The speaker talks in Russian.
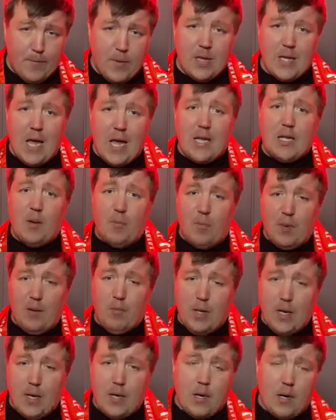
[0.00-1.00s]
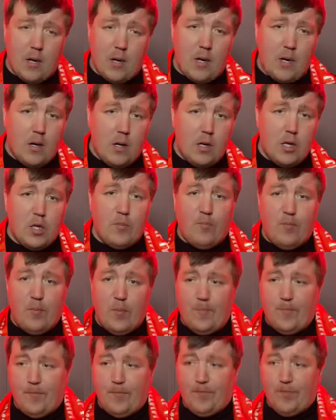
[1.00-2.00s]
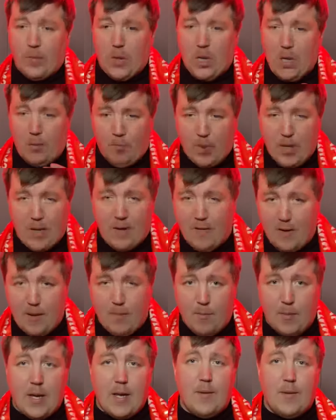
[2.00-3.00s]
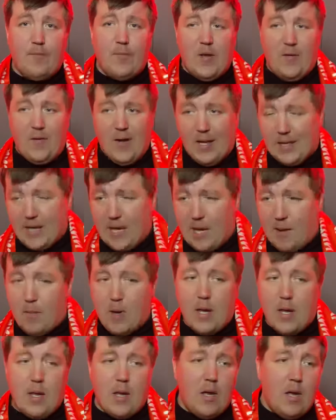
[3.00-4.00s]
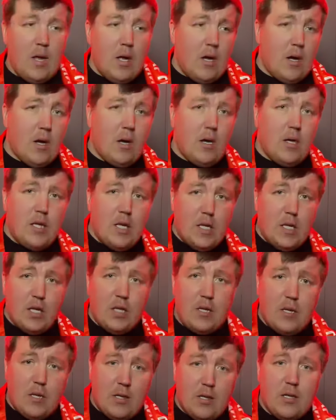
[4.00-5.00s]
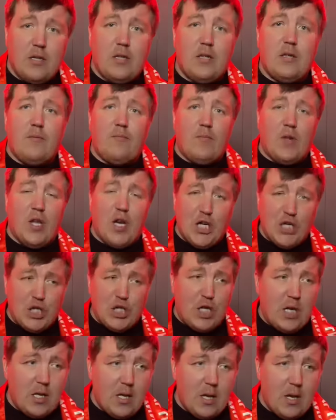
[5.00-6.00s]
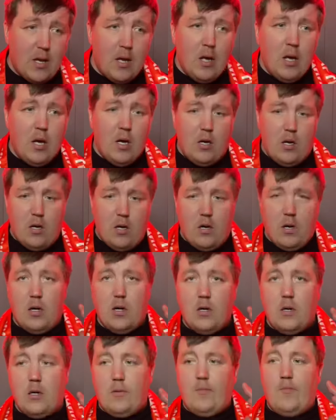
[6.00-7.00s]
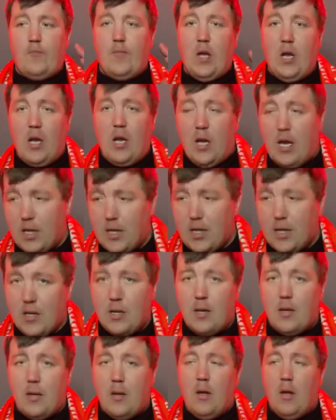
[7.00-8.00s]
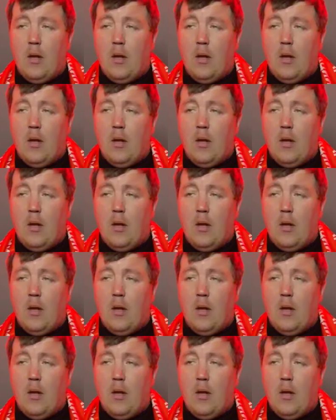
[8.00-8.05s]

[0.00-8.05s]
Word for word: Так, например, 1 мая, 9 мая, а, день а, рождения а, Ленина.